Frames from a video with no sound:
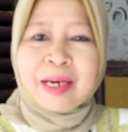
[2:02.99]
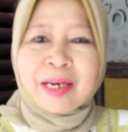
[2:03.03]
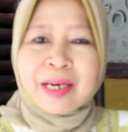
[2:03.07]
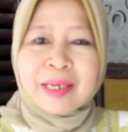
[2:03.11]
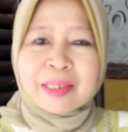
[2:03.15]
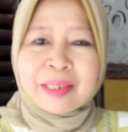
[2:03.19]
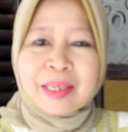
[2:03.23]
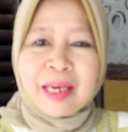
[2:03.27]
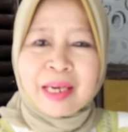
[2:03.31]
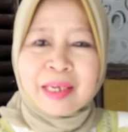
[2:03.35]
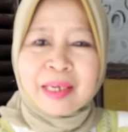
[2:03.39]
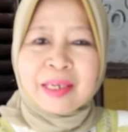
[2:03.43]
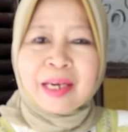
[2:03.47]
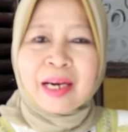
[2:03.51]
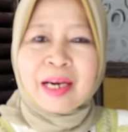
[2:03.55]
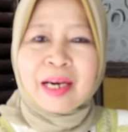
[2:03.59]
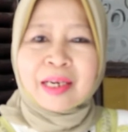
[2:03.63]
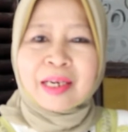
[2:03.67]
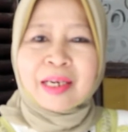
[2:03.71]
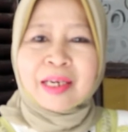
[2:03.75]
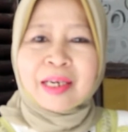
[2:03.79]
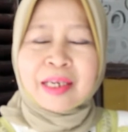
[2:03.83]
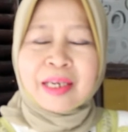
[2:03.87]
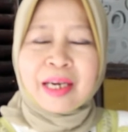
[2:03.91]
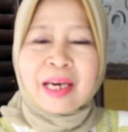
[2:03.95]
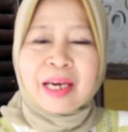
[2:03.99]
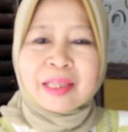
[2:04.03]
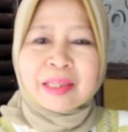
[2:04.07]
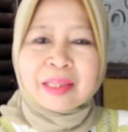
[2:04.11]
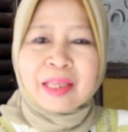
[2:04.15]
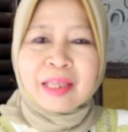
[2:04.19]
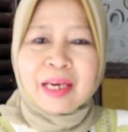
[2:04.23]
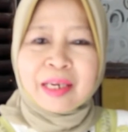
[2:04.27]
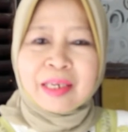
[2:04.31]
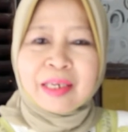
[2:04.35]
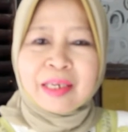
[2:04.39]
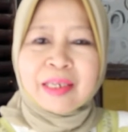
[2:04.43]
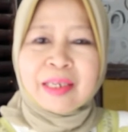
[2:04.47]
dasarnya
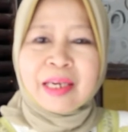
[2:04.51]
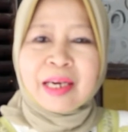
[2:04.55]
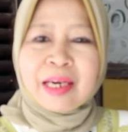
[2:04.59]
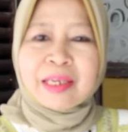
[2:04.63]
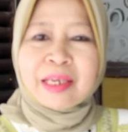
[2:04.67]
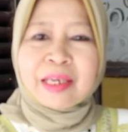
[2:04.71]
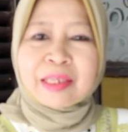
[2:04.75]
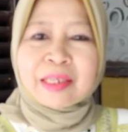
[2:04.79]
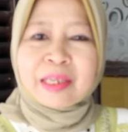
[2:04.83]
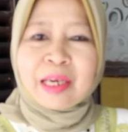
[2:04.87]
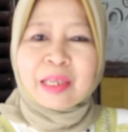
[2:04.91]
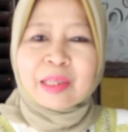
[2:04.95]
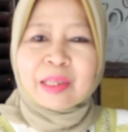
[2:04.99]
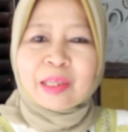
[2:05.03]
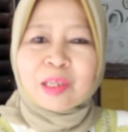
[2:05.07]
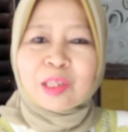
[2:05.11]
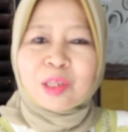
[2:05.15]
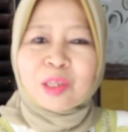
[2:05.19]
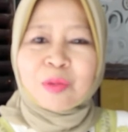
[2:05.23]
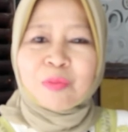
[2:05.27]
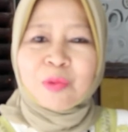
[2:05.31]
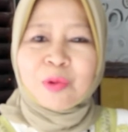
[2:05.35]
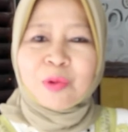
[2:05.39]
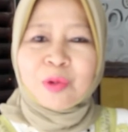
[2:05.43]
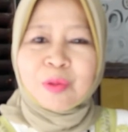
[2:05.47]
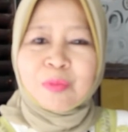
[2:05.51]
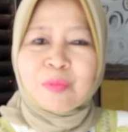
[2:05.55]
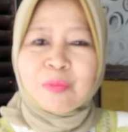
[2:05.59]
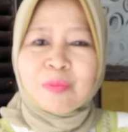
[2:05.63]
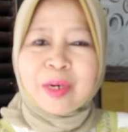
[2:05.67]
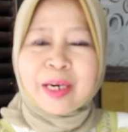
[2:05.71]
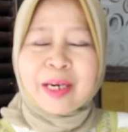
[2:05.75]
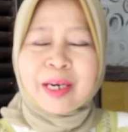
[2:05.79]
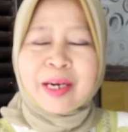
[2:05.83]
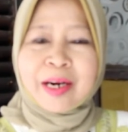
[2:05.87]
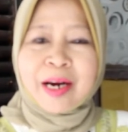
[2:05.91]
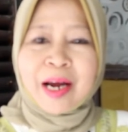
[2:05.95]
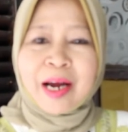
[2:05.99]
kegiatan yayasan tersebut
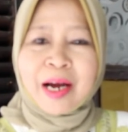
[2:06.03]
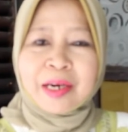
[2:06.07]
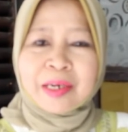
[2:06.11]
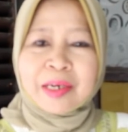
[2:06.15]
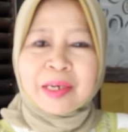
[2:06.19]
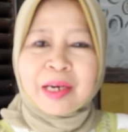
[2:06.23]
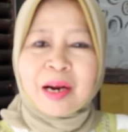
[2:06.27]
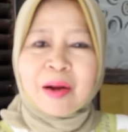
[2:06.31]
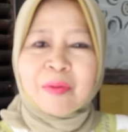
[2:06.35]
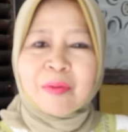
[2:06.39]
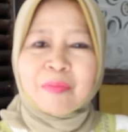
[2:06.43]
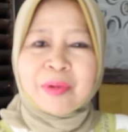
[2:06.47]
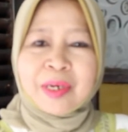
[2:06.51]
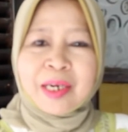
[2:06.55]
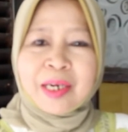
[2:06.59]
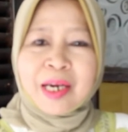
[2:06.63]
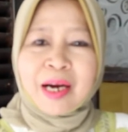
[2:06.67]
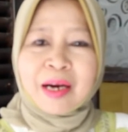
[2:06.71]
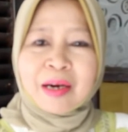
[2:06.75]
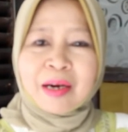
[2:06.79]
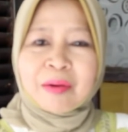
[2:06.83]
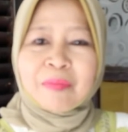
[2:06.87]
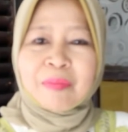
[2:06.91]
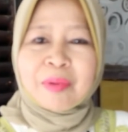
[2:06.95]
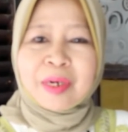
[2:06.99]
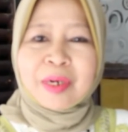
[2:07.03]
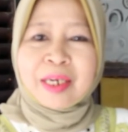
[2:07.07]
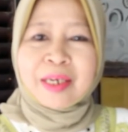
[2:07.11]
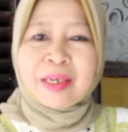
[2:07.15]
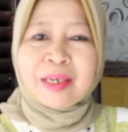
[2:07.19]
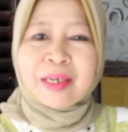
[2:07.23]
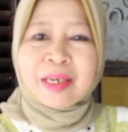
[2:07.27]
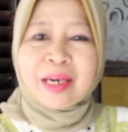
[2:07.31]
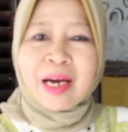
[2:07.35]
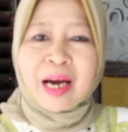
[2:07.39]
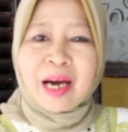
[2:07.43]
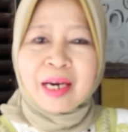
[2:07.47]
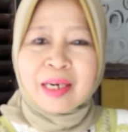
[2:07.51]
bergerak dalam bidang
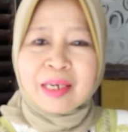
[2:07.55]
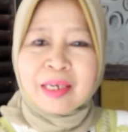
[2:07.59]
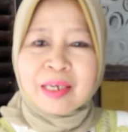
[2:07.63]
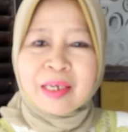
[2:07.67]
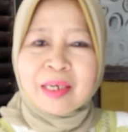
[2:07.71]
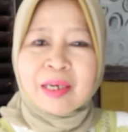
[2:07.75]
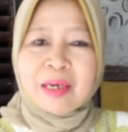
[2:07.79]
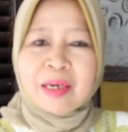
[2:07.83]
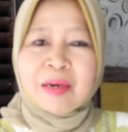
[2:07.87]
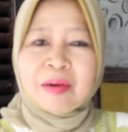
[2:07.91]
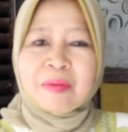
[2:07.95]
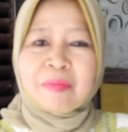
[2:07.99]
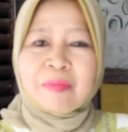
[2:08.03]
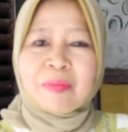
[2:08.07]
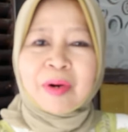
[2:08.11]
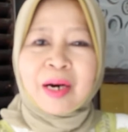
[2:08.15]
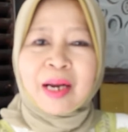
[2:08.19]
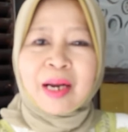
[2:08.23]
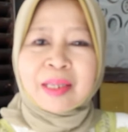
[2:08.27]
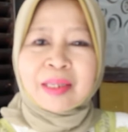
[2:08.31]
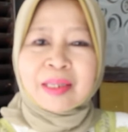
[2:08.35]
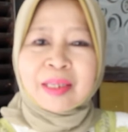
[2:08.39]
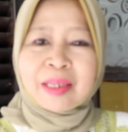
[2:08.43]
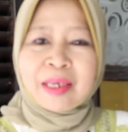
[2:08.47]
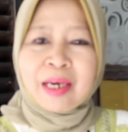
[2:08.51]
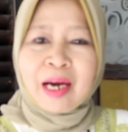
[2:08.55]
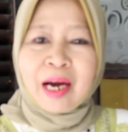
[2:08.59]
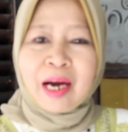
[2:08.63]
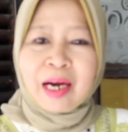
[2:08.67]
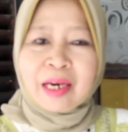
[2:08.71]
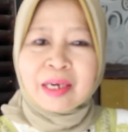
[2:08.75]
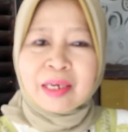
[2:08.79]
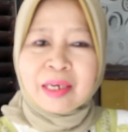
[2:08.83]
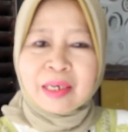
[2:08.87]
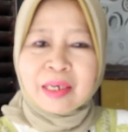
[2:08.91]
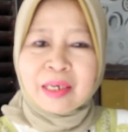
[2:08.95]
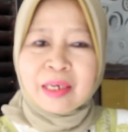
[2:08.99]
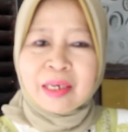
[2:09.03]
pendidikan,
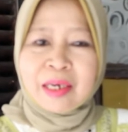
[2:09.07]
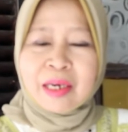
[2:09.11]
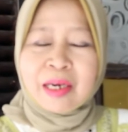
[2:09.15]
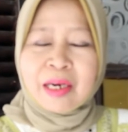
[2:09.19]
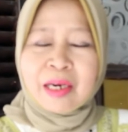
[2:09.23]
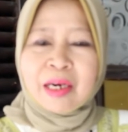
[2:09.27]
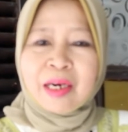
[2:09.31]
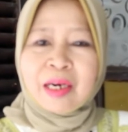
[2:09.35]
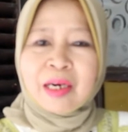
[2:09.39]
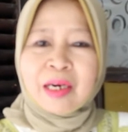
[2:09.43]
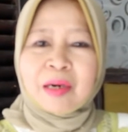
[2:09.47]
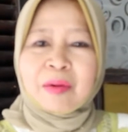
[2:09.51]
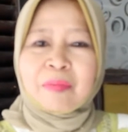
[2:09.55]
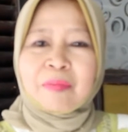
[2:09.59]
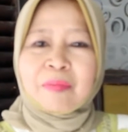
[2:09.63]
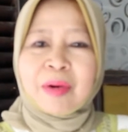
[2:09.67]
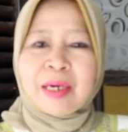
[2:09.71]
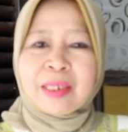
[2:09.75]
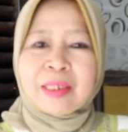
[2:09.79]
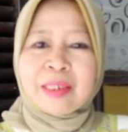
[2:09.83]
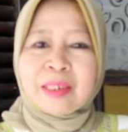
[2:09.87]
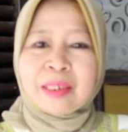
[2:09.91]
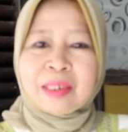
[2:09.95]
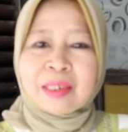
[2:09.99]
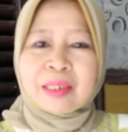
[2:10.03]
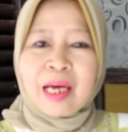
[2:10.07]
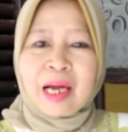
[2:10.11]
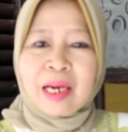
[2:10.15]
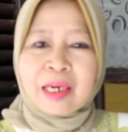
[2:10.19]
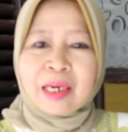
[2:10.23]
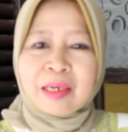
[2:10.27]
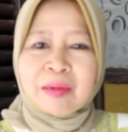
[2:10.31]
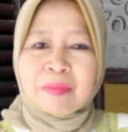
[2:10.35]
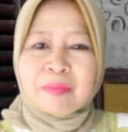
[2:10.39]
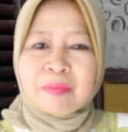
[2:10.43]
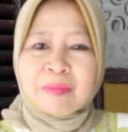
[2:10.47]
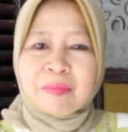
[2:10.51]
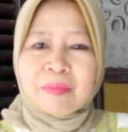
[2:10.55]
pelatihan, bajis
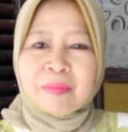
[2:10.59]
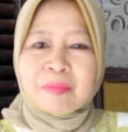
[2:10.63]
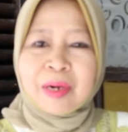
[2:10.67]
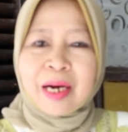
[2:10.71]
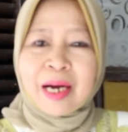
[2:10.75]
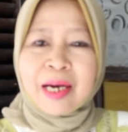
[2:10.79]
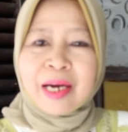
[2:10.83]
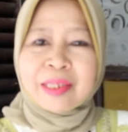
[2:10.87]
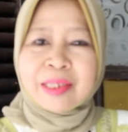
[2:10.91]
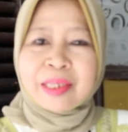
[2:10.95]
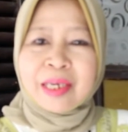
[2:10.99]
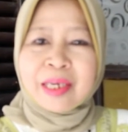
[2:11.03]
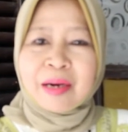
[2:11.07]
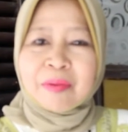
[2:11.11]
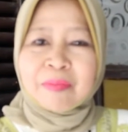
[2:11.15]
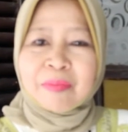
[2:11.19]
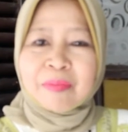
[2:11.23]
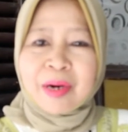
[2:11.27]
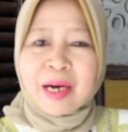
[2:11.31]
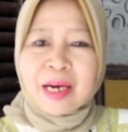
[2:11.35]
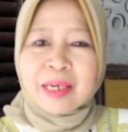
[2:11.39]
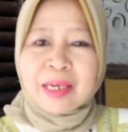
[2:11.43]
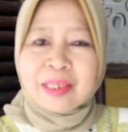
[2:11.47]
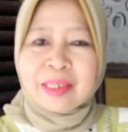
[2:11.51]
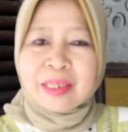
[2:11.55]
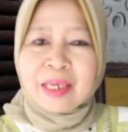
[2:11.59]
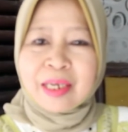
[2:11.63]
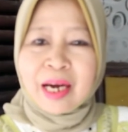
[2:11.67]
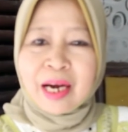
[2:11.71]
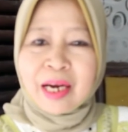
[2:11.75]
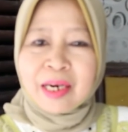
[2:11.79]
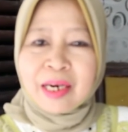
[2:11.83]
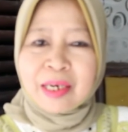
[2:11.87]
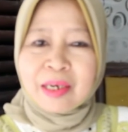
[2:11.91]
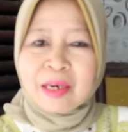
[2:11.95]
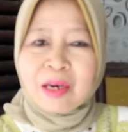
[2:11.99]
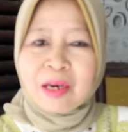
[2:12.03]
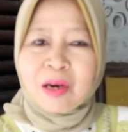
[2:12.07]
taklim,
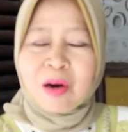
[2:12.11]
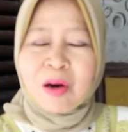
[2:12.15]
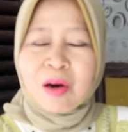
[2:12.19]
pengajian-pengajian